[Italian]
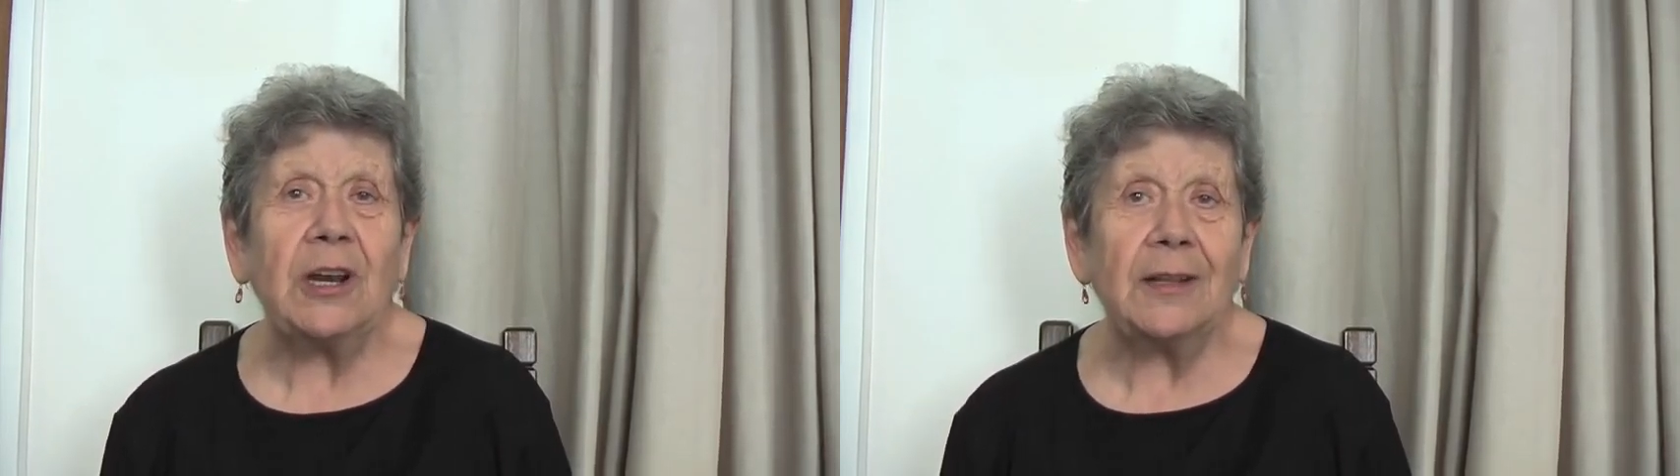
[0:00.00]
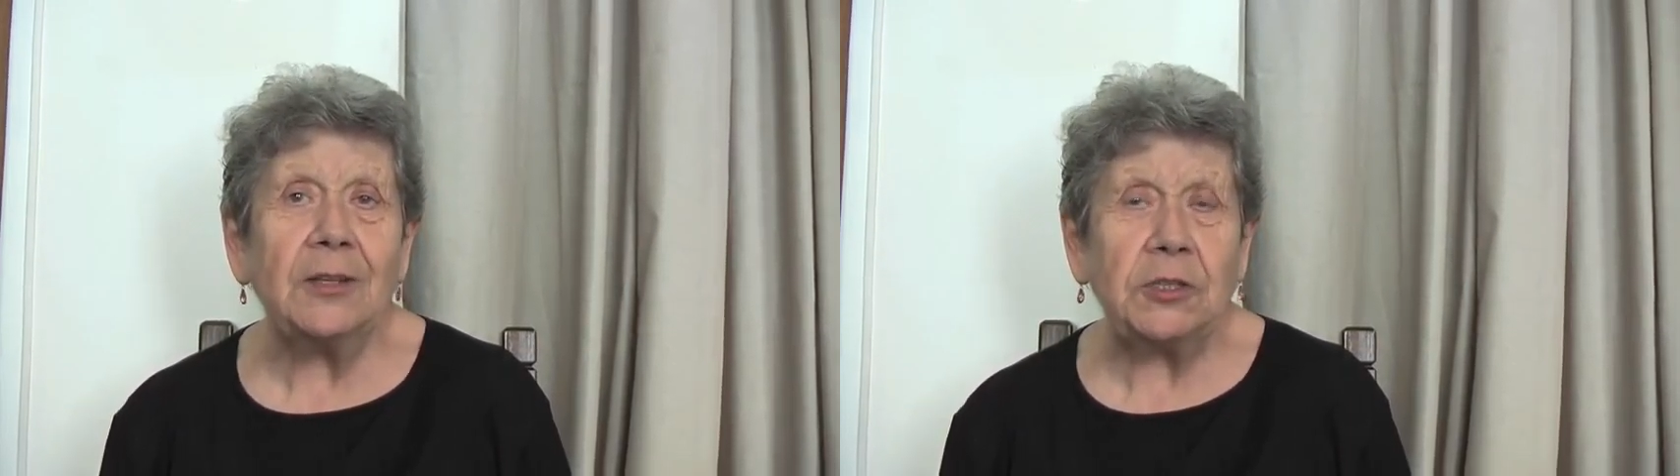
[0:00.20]

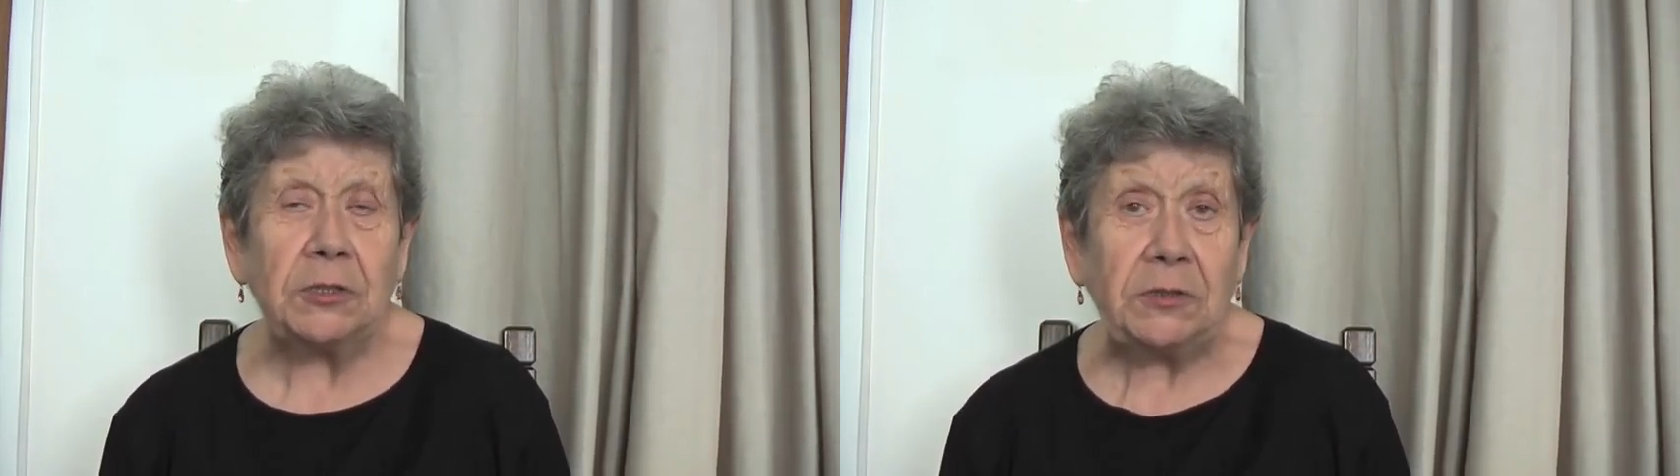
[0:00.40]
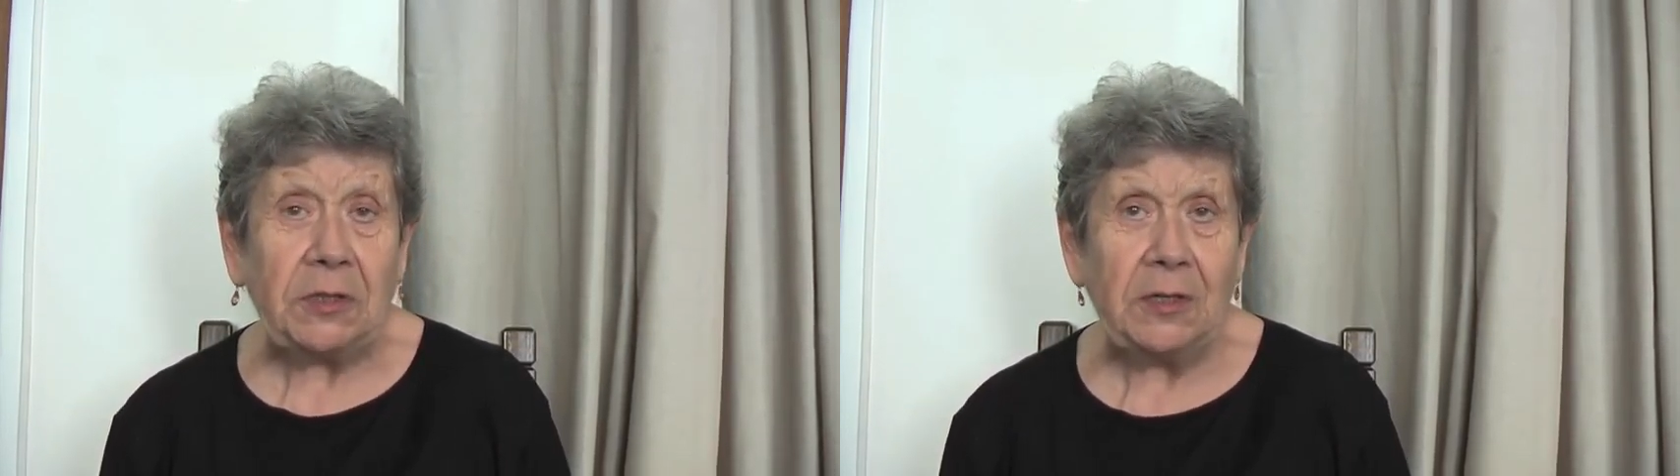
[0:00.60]
gradi
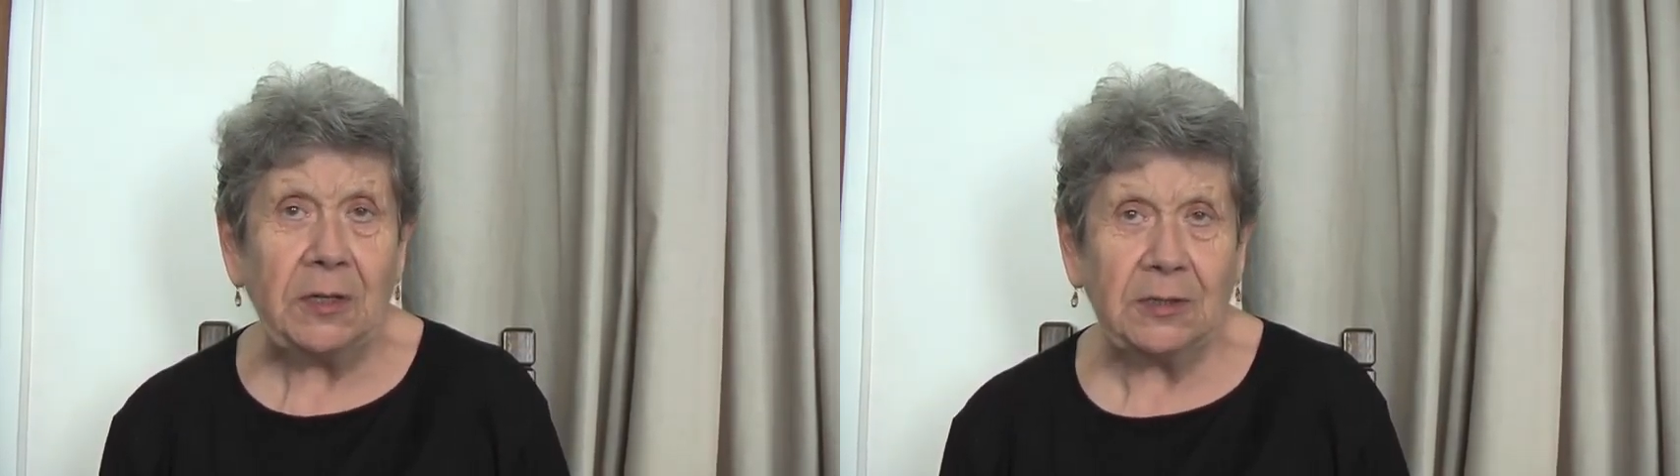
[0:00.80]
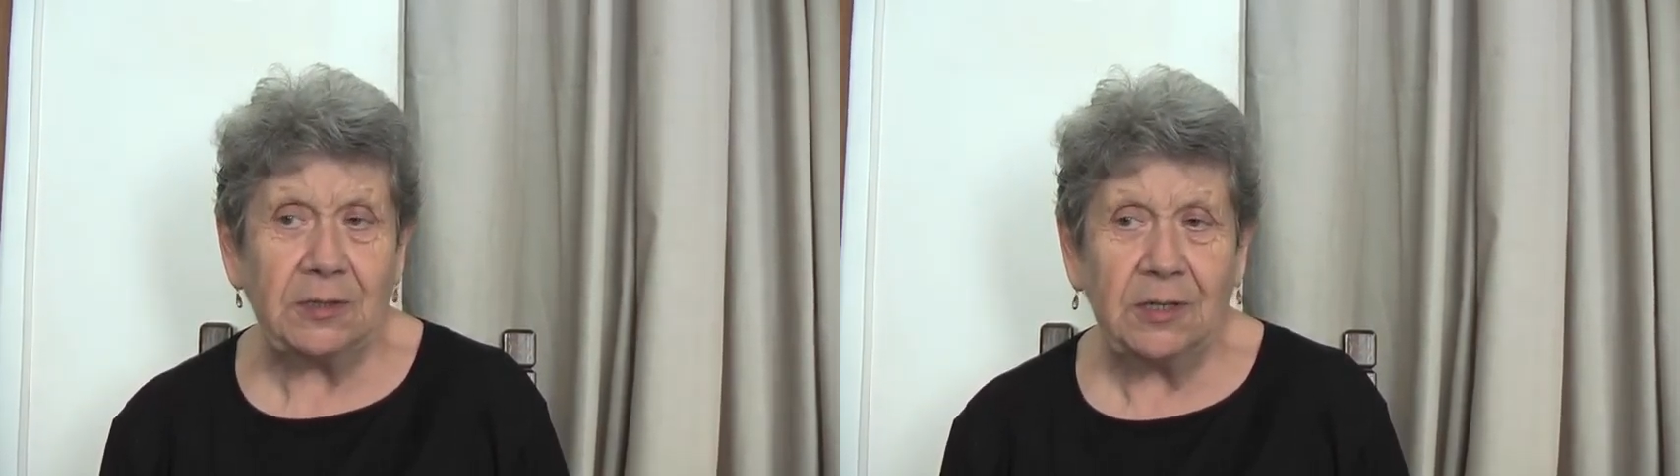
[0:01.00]

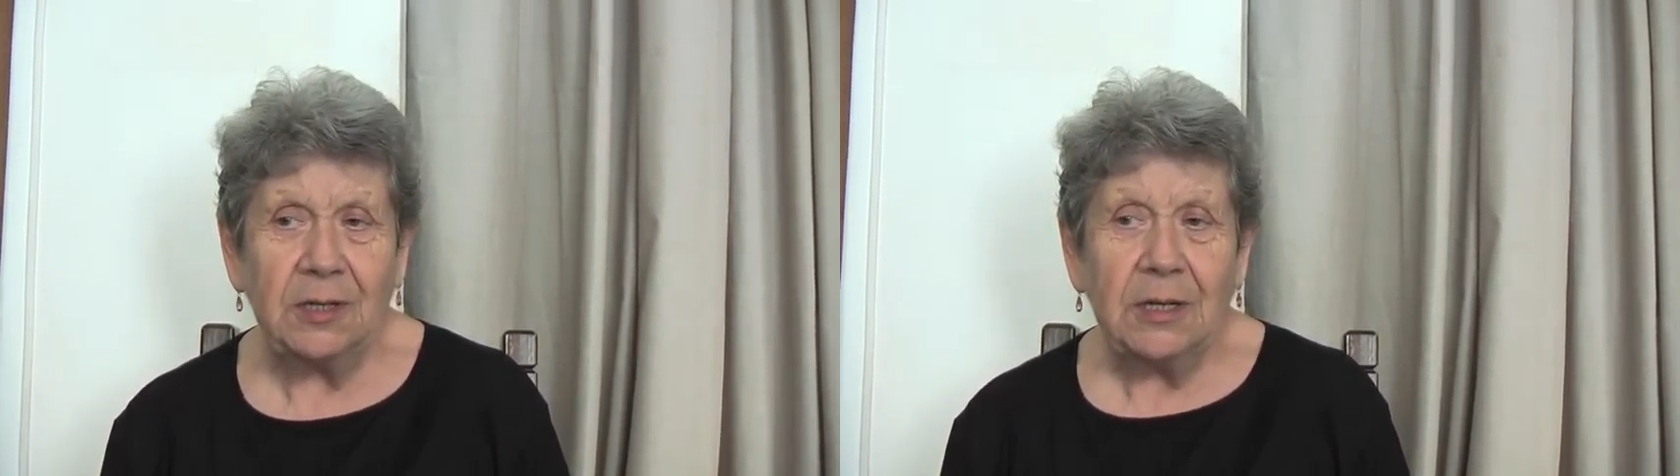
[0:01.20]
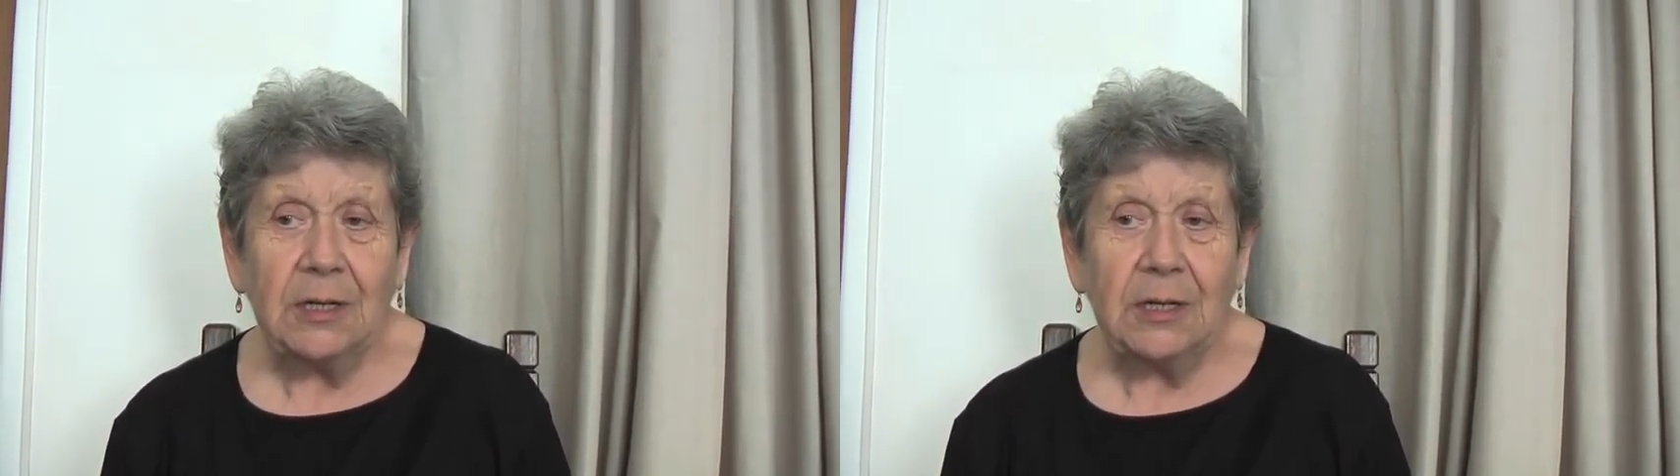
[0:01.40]
centigradi,